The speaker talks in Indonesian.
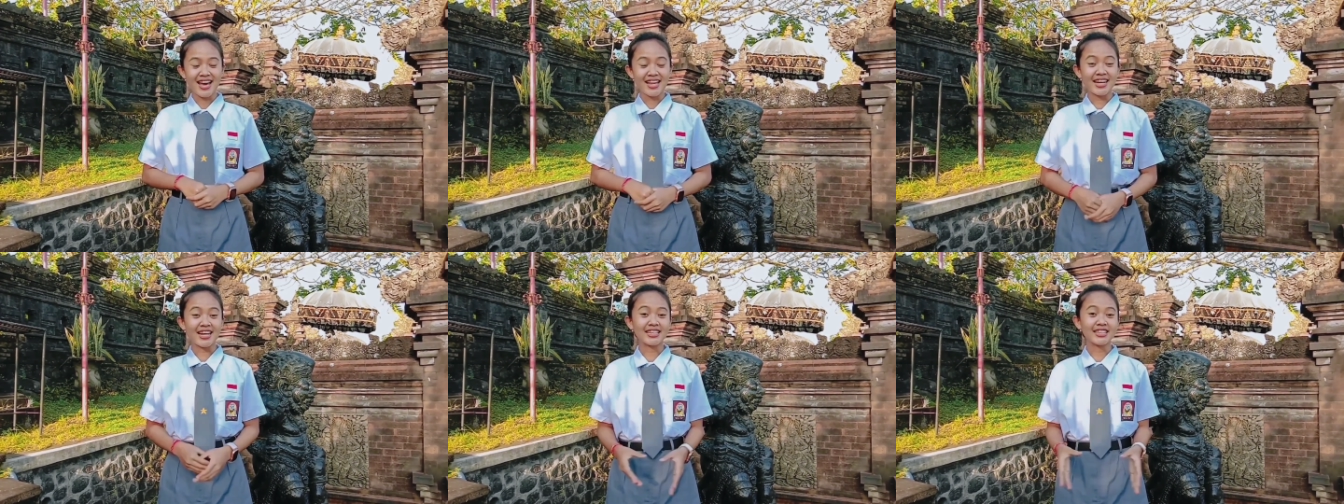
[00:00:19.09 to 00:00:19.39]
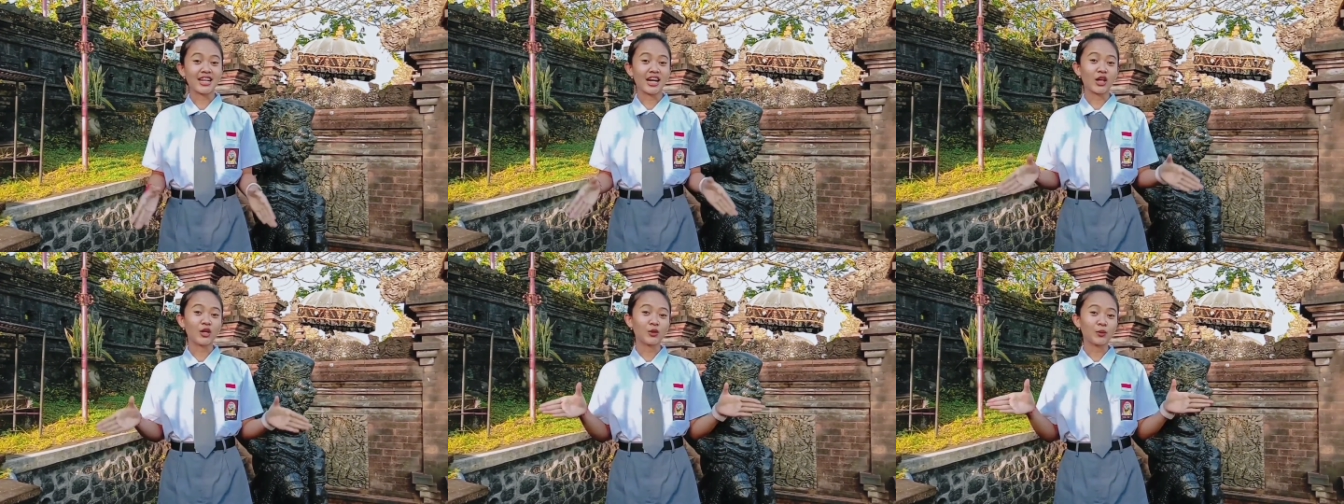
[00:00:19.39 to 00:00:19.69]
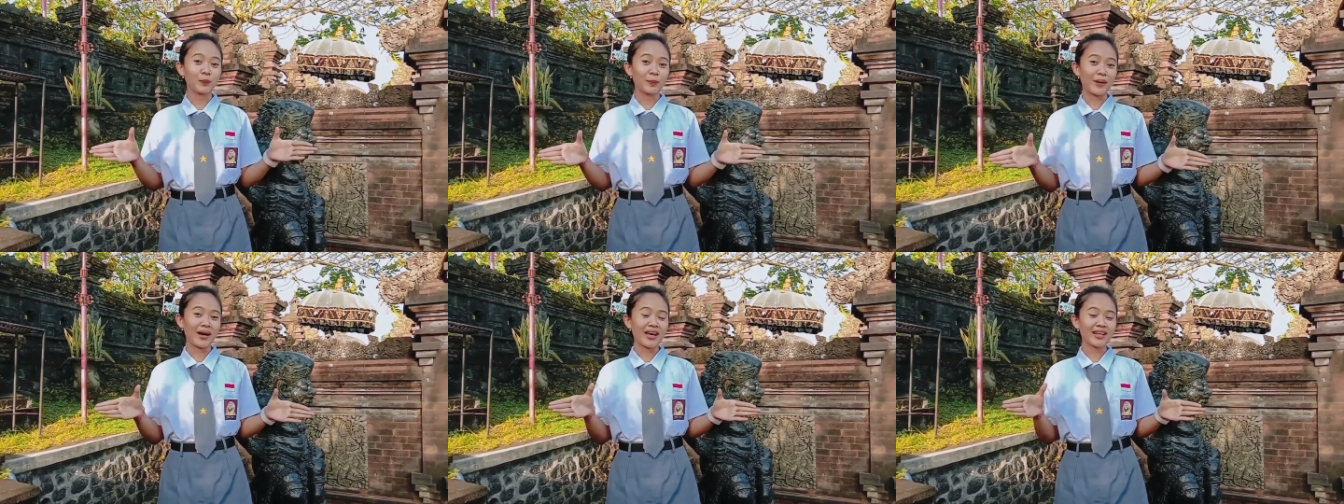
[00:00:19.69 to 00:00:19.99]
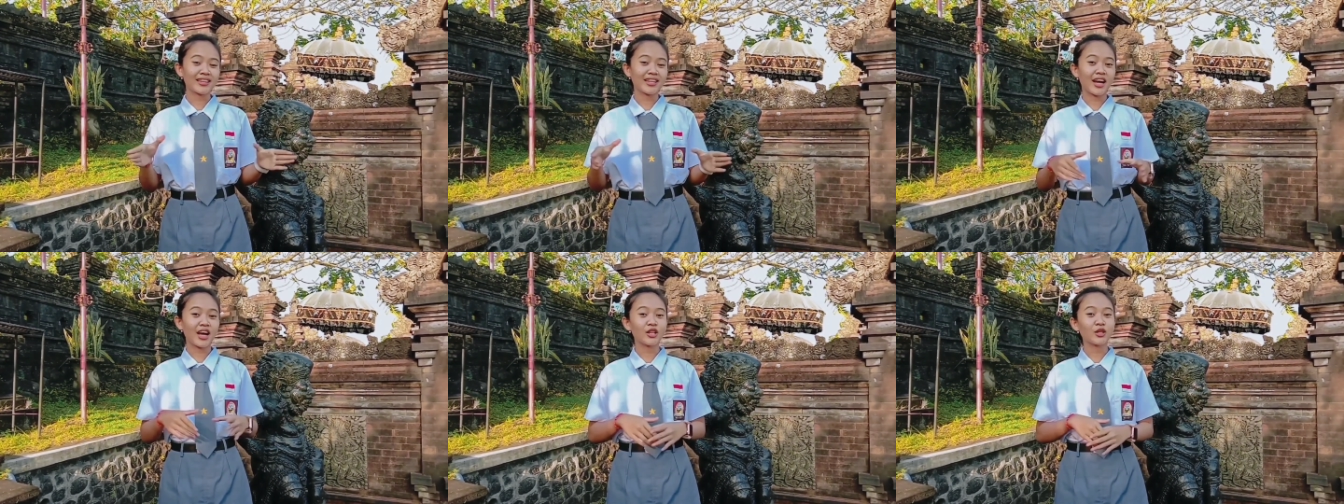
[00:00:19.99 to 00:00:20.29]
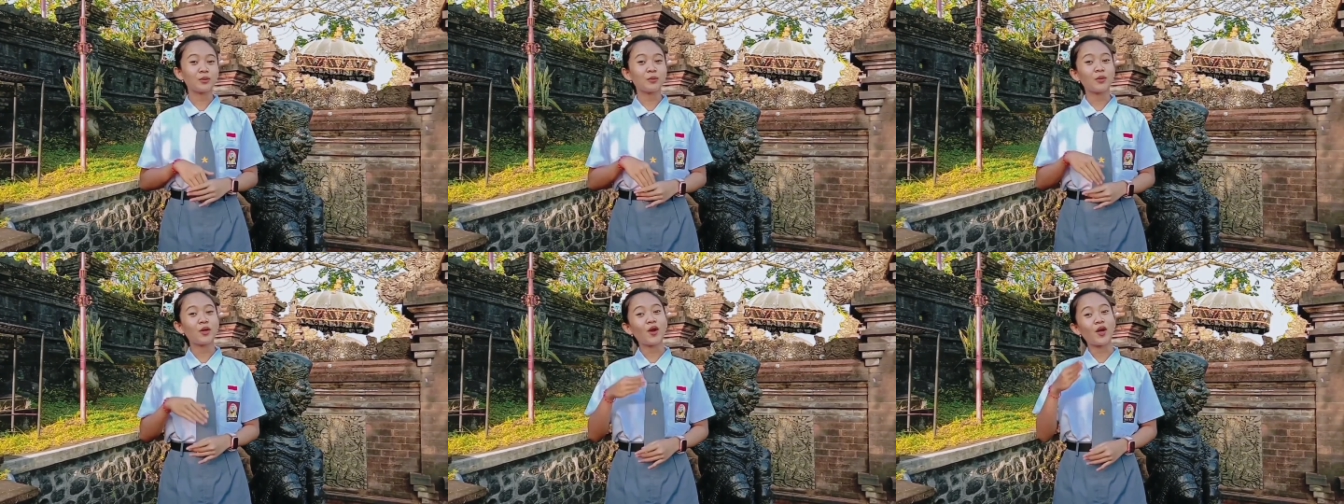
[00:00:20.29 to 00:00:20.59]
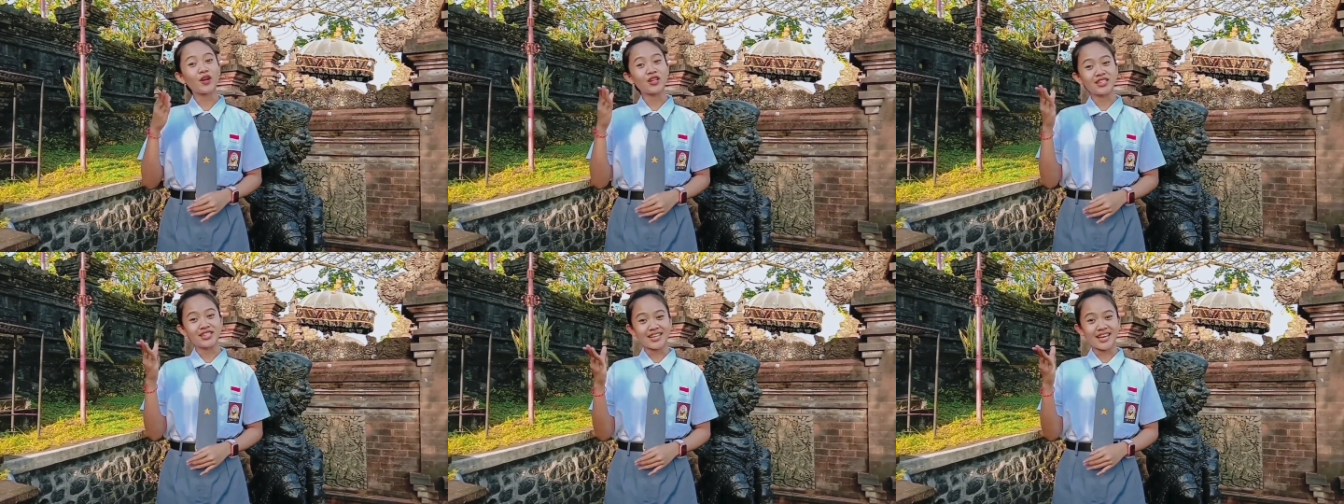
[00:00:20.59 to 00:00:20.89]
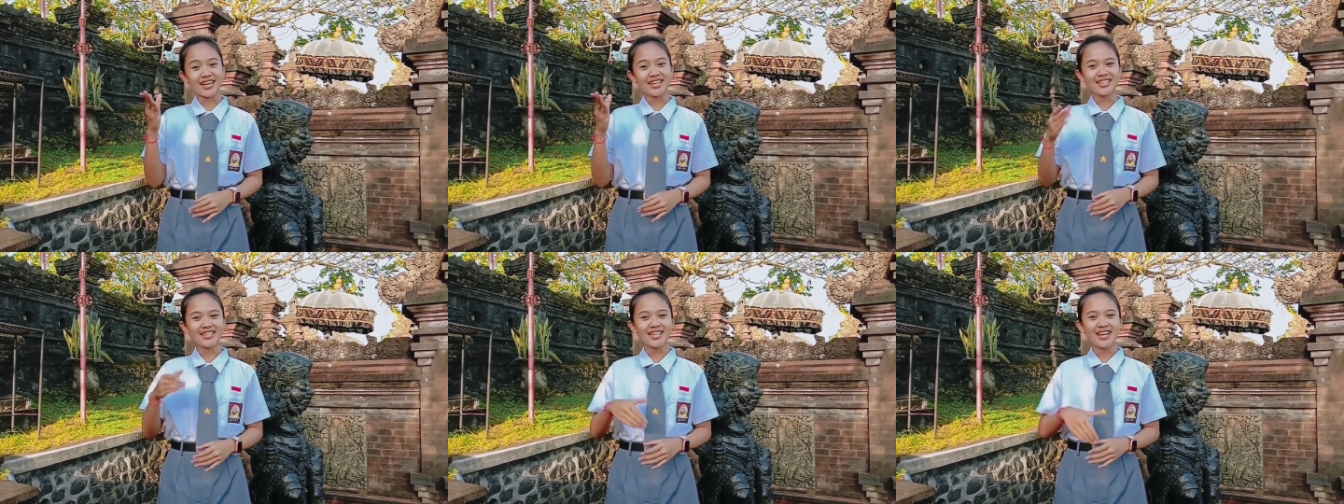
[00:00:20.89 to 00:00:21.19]
Dan jangan lupa tekan tombol
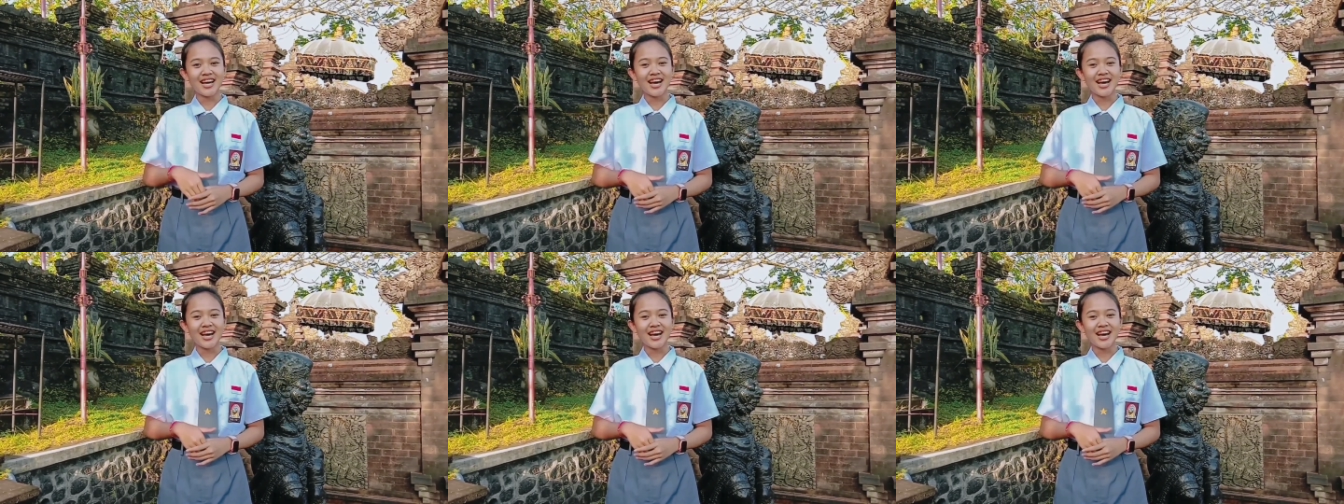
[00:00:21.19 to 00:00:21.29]
lonceng